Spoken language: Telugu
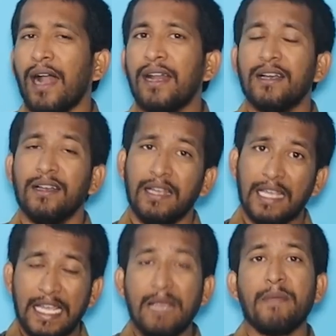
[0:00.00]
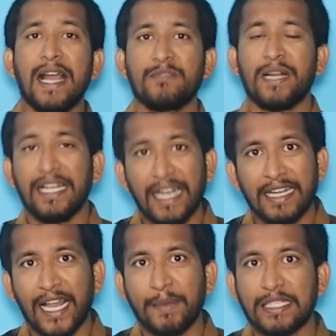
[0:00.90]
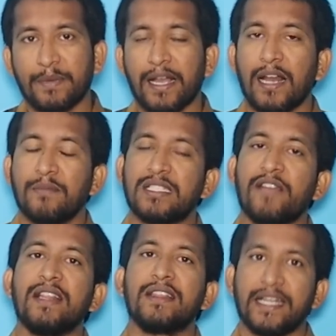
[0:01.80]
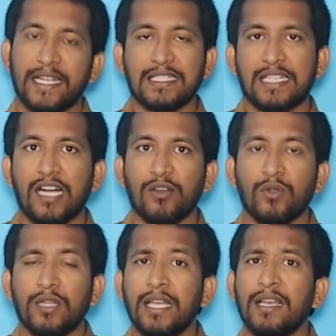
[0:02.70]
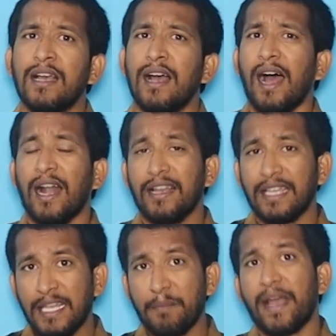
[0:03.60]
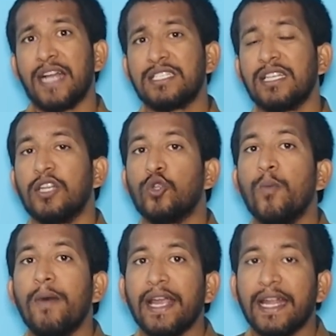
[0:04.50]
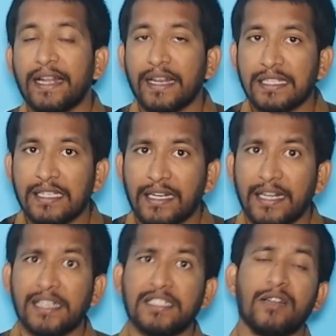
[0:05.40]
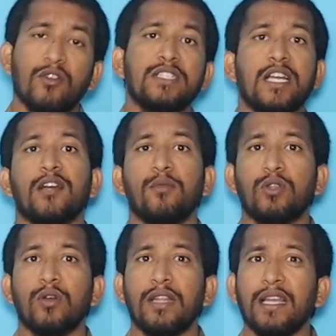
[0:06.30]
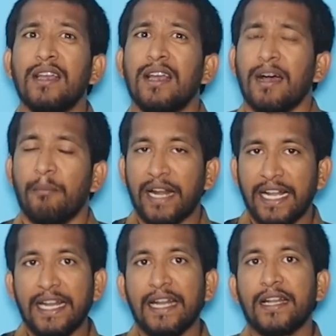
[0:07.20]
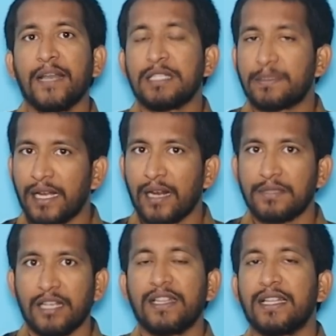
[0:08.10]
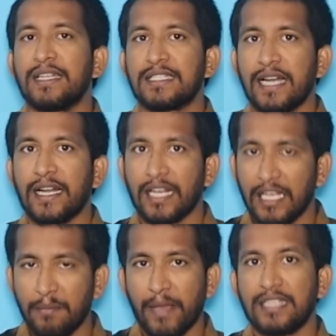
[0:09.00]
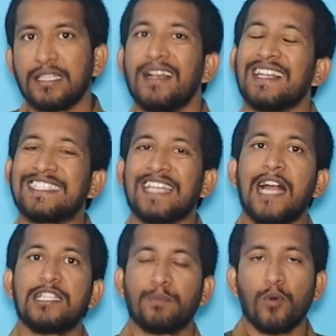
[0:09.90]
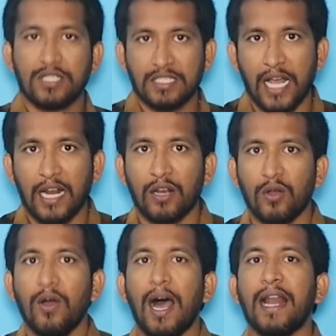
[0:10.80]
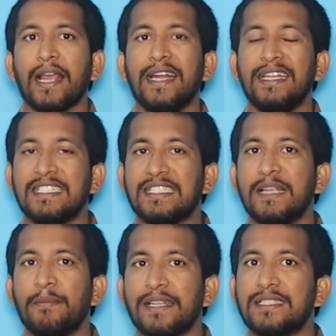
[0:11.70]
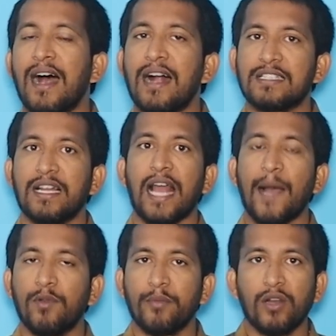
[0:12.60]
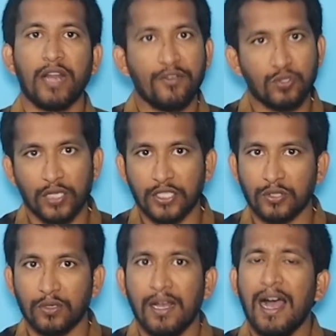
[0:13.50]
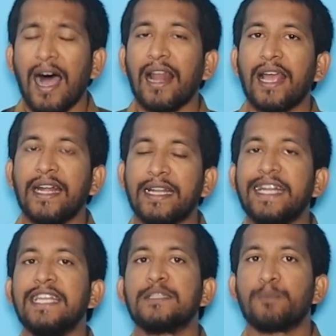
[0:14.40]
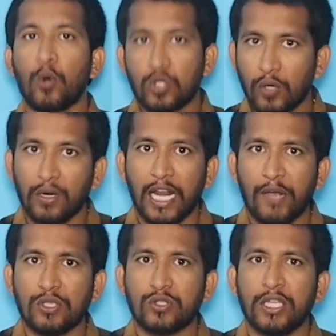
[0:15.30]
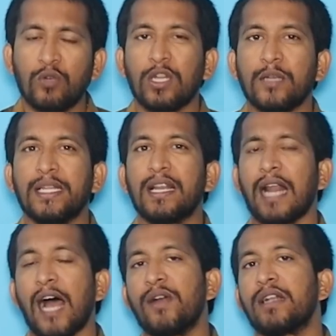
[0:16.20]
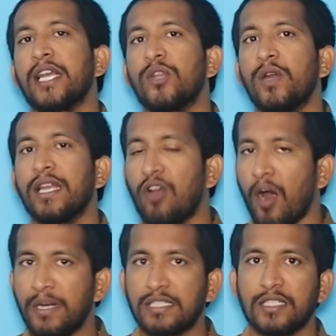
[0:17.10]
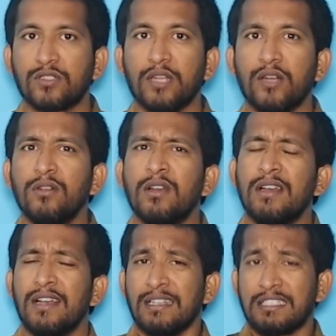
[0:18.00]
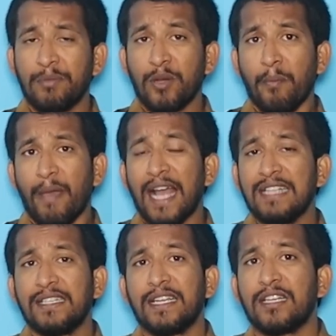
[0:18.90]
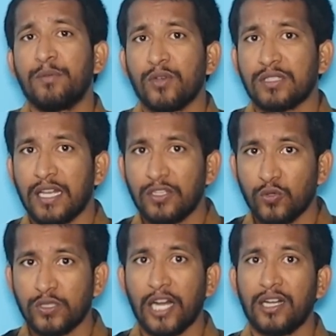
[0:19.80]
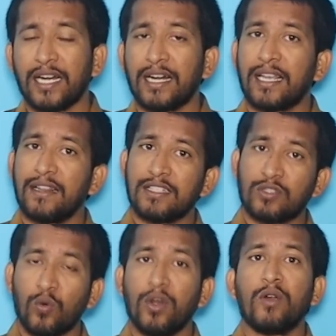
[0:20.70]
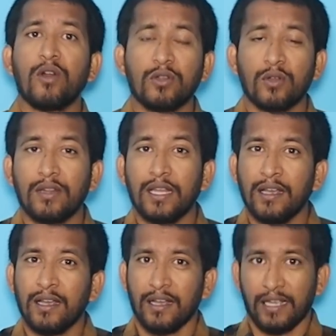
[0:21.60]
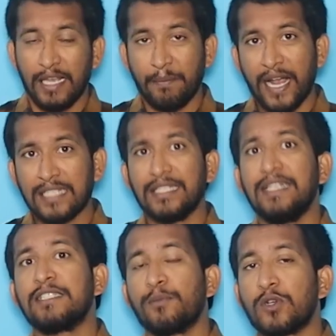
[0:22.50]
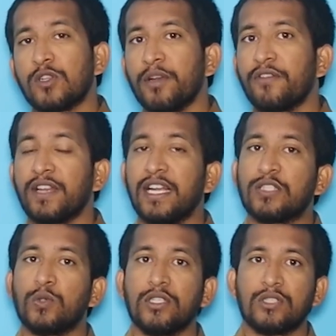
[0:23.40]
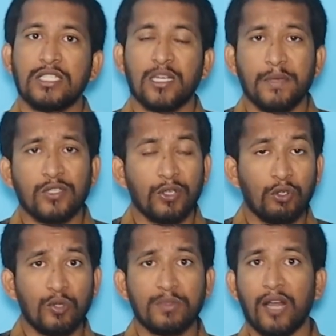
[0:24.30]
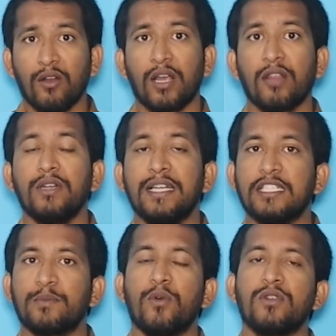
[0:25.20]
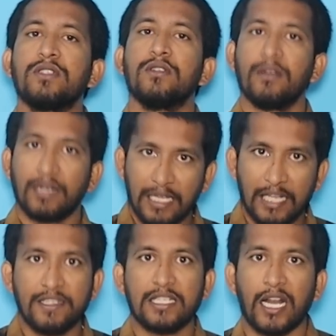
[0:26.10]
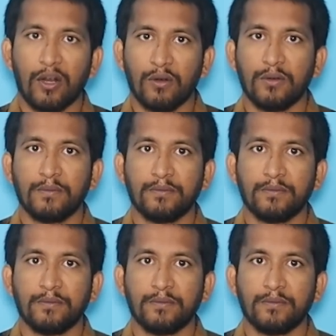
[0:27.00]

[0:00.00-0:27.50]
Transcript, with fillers: అండ్ ఈ మ్యాచ్ మన ఇండియన్ టైమింగ్స్ ప్రకారం సెవెన్ థర్టీకి స్టార్ట్ అవుతుంది అండ్ ఈ మ్యాచ్ దుబాయ్ ఇంటర్నేషనల్ క్రికెట్ స్టేడియంలోనే జరగబోతోంది మన ఇండియన్ టైమింగ్స్ ప్రకారం సెవెన్ థర్టీకి స్టార్ట్ అయిన ఈ మ్యాచ్ స్టార్ స్పోర్ట్స్ ఛానల్లో అలాగే డిస్నీ ప్లస్ హాట్స్టార్ యాప్లో మీరు లైవ్ చూడొచ్చు అలాగే డీడీ స్పోర్ట్స్లో కూడా లైవ్ వస్తుంది కొంతమంది రావట్లేదు అని కామెంట్స్ చేస్తున్నారు సి మీరు మ్యాచ్ జరిగేటప్పుడు ఒకసారి చూసారంటే అక్కడ కింద స్క్రోలింగ్ కూడా అవుతుంది ఈ మ్యాచ్ డీడీ స్పోర్ట్స్లో మీరు ఫ్రీగా చూడొచ్చు అని చెప్పి సో యూట్యూబ్ ఛానల్లో కాదు డీడీ స్పోర్ట్స్ టీవీ ఛానల్లో